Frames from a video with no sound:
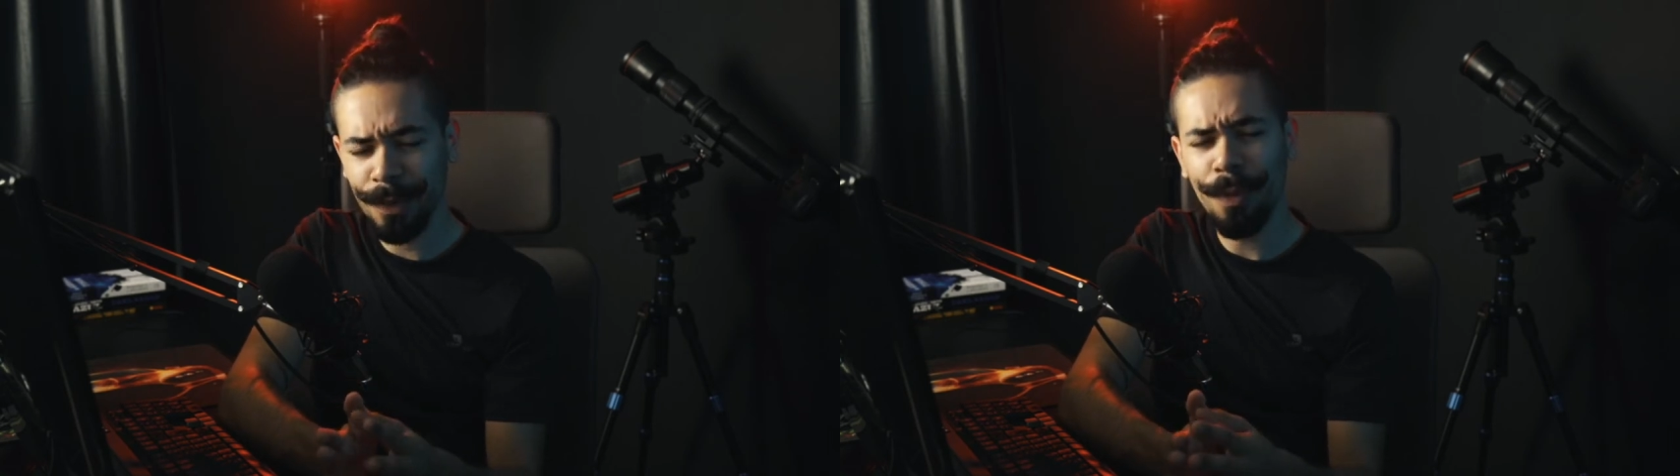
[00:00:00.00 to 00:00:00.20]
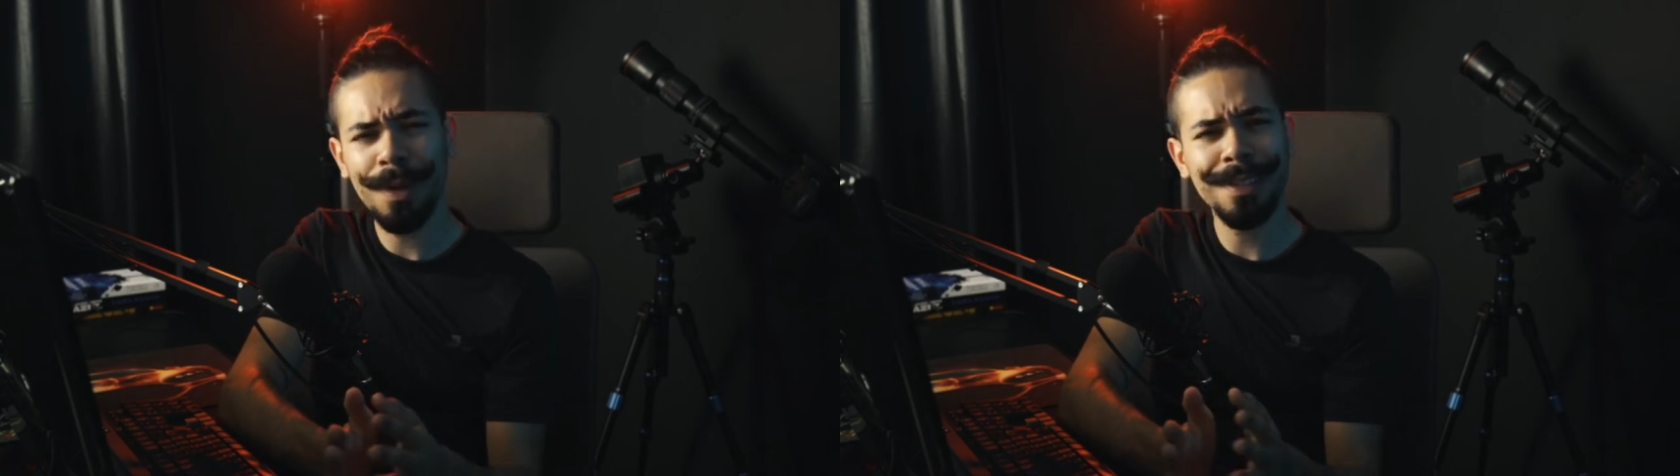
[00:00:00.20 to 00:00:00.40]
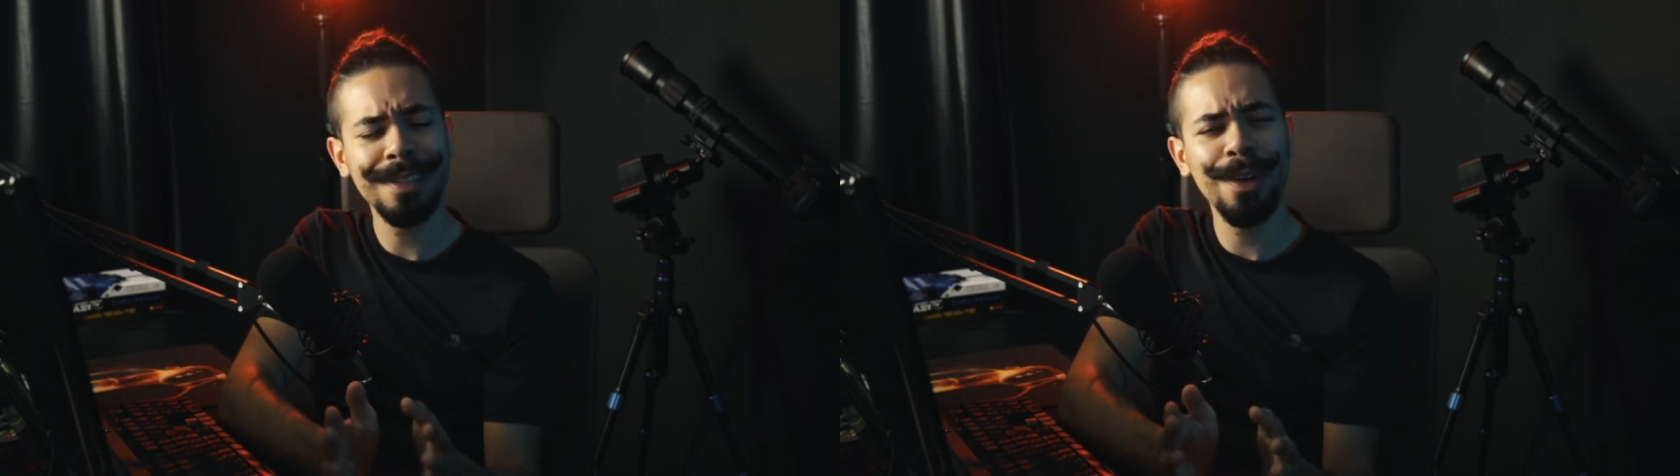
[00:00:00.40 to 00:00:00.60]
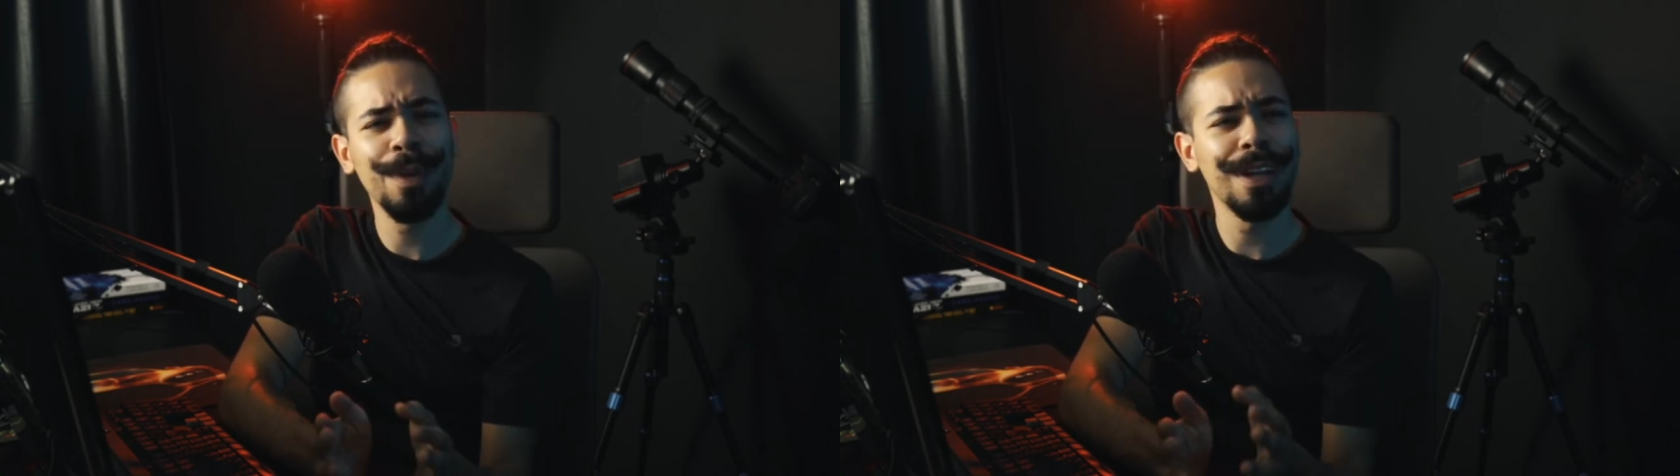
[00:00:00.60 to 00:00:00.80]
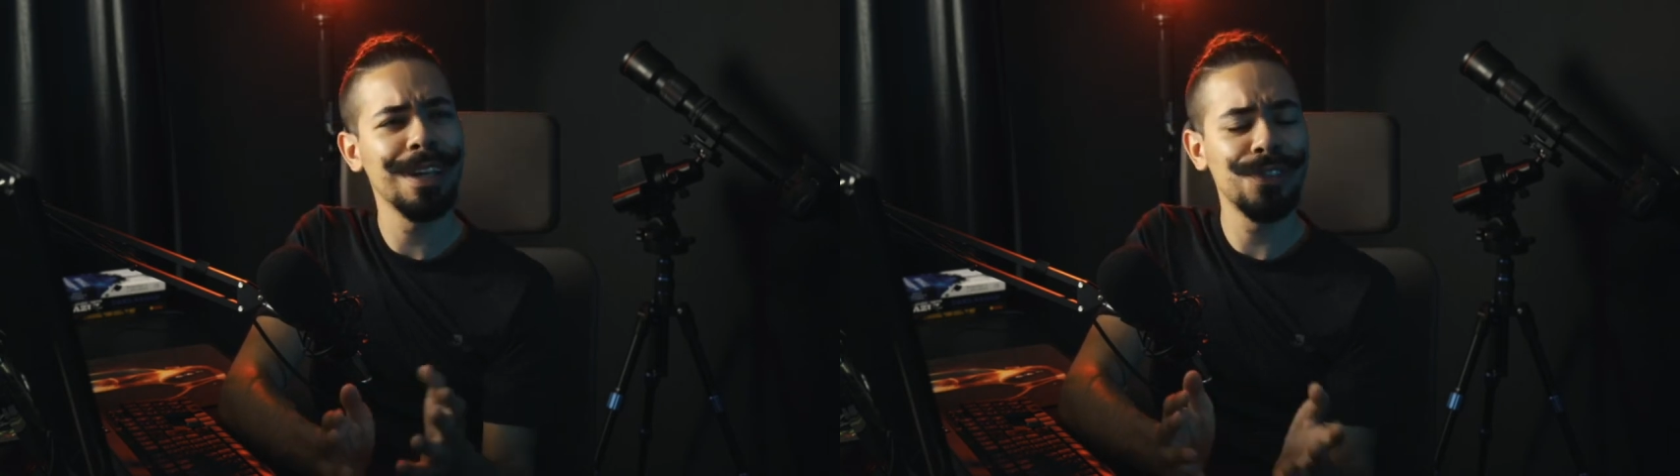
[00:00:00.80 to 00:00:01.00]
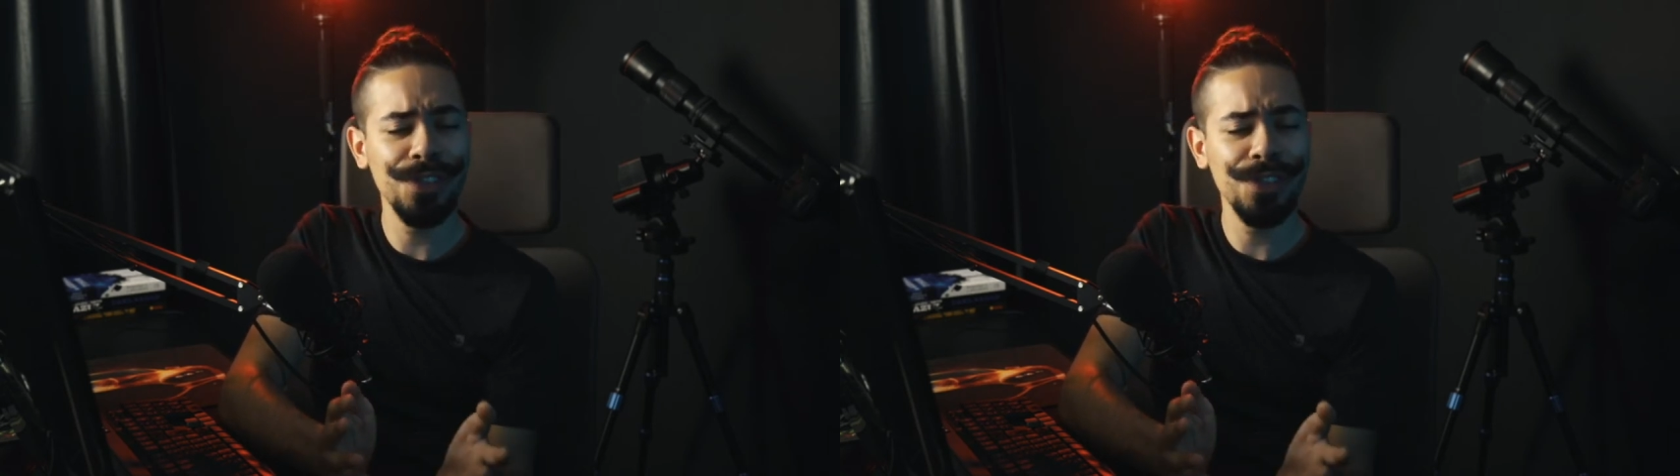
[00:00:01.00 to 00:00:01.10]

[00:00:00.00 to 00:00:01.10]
Como assim, Alberlan,